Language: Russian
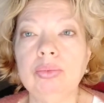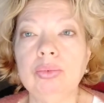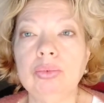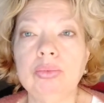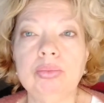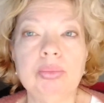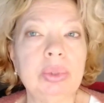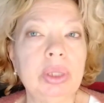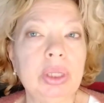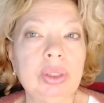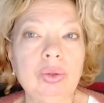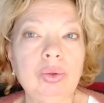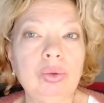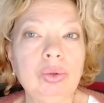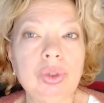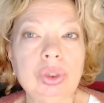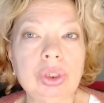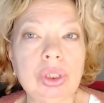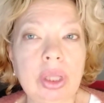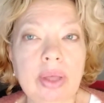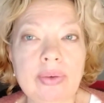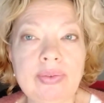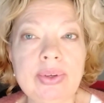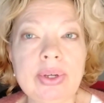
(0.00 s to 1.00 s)
молодой
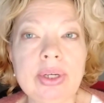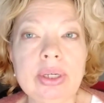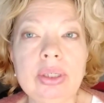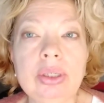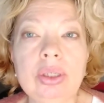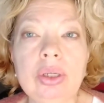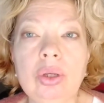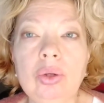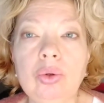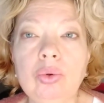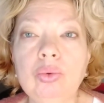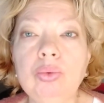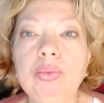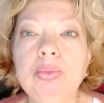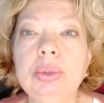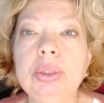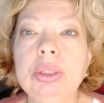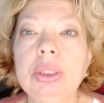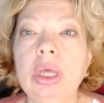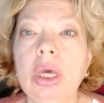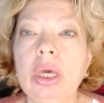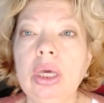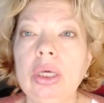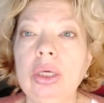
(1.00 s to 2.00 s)
человек не
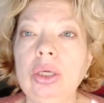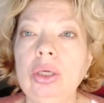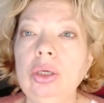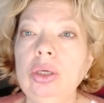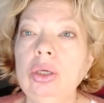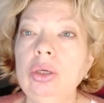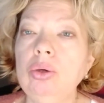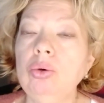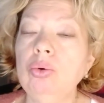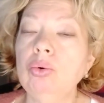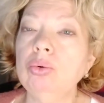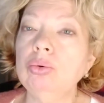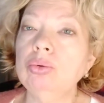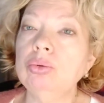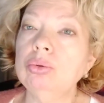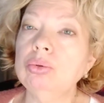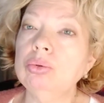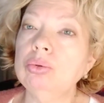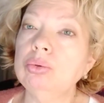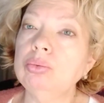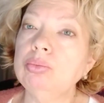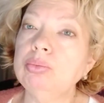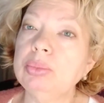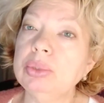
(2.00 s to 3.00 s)
любит, и
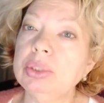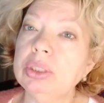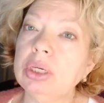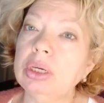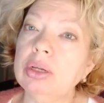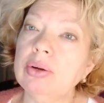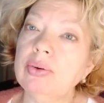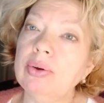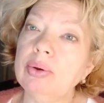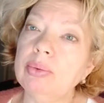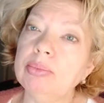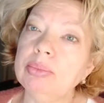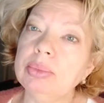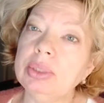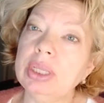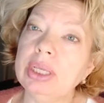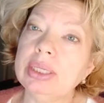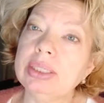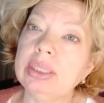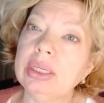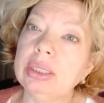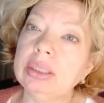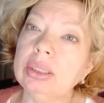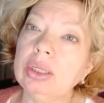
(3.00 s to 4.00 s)
мы закрываем
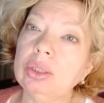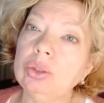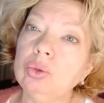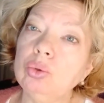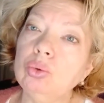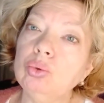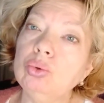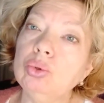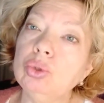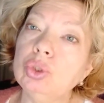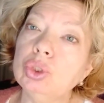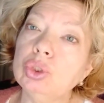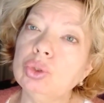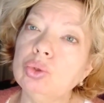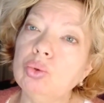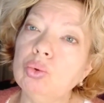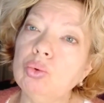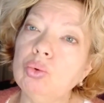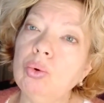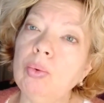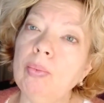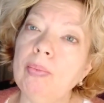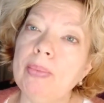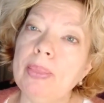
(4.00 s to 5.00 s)
глаза на то,
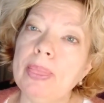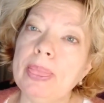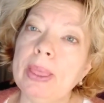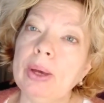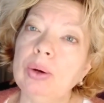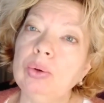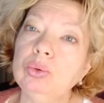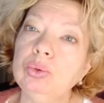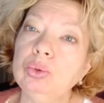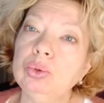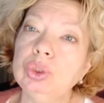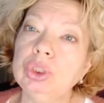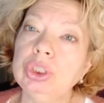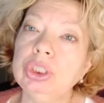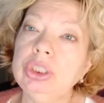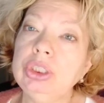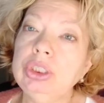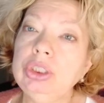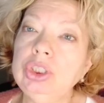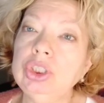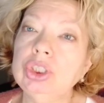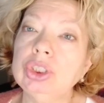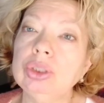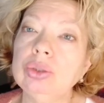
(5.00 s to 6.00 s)
что он уже
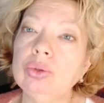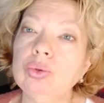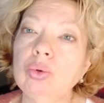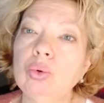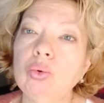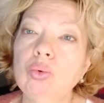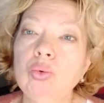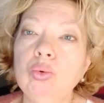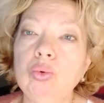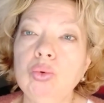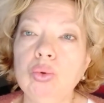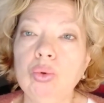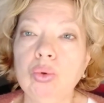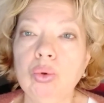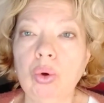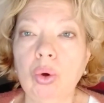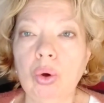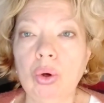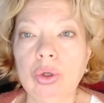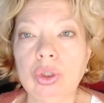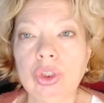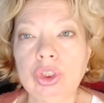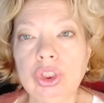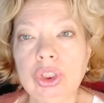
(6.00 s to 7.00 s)
ищет другую
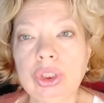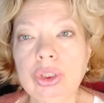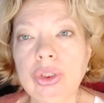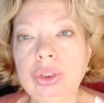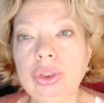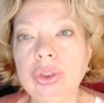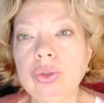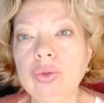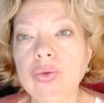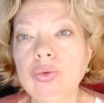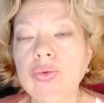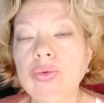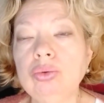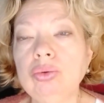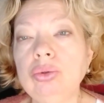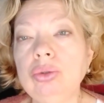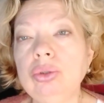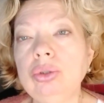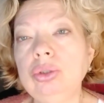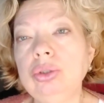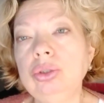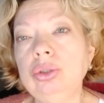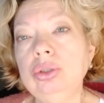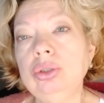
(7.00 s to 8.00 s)
женщину
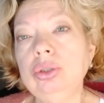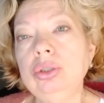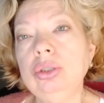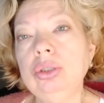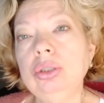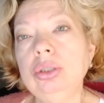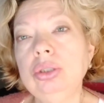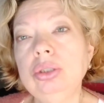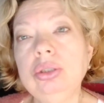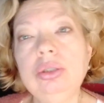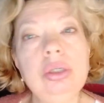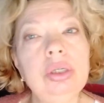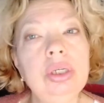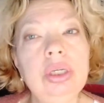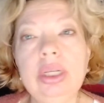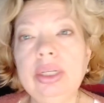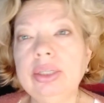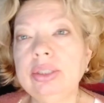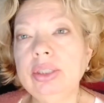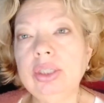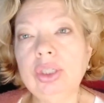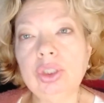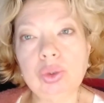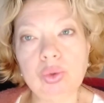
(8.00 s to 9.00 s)
и, или
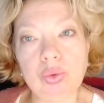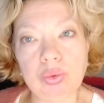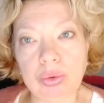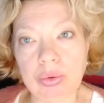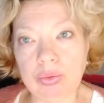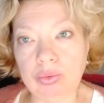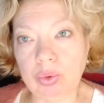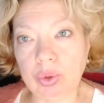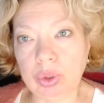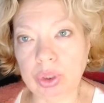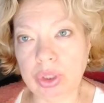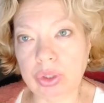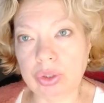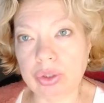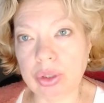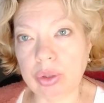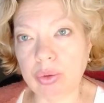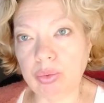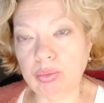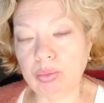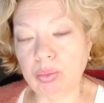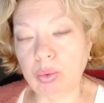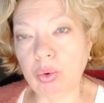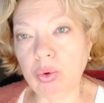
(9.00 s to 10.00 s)
даже у него есть
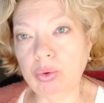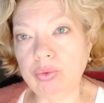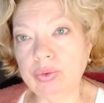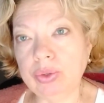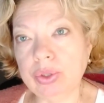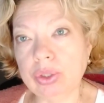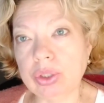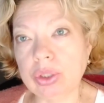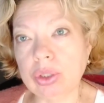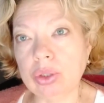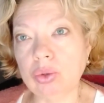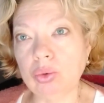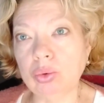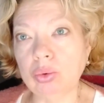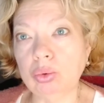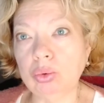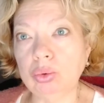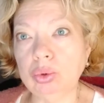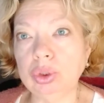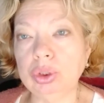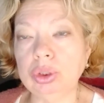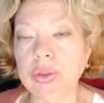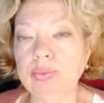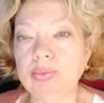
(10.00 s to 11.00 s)
любовница, но
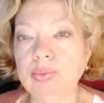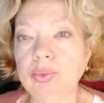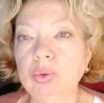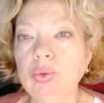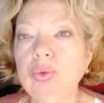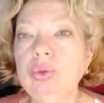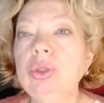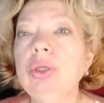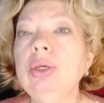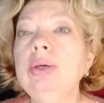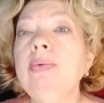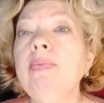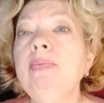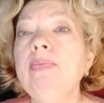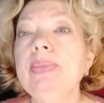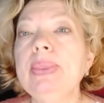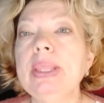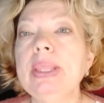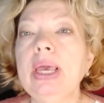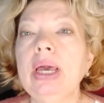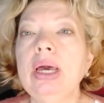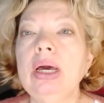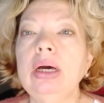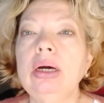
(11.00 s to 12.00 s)
очень многие
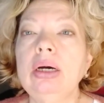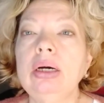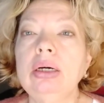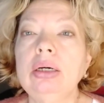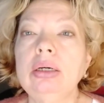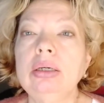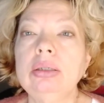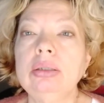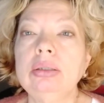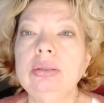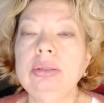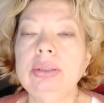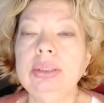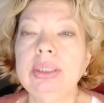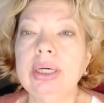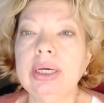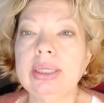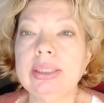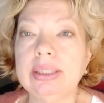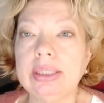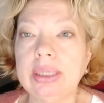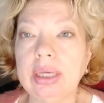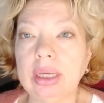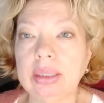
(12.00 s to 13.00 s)
а, не
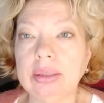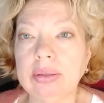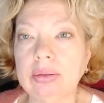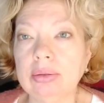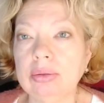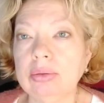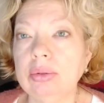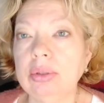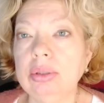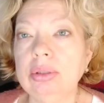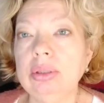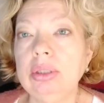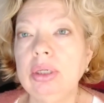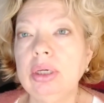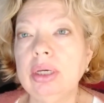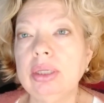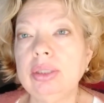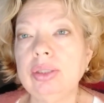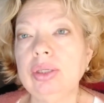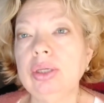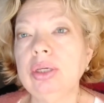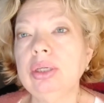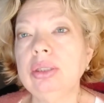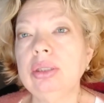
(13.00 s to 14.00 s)
хотят, не
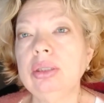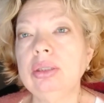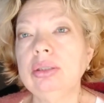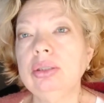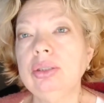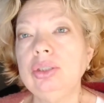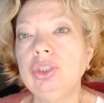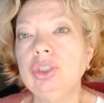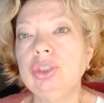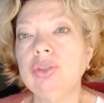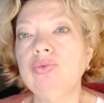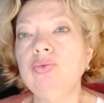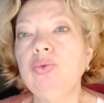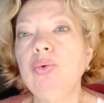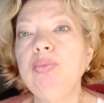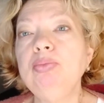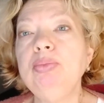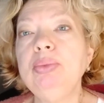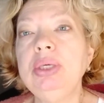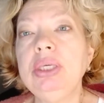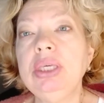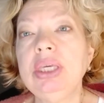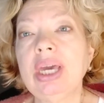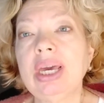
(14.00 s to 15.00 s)
хотят ничего
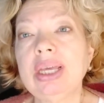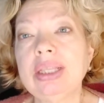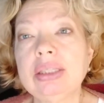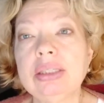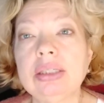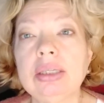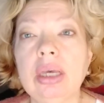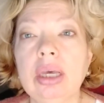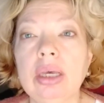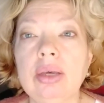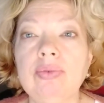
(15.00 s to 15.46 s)
менять.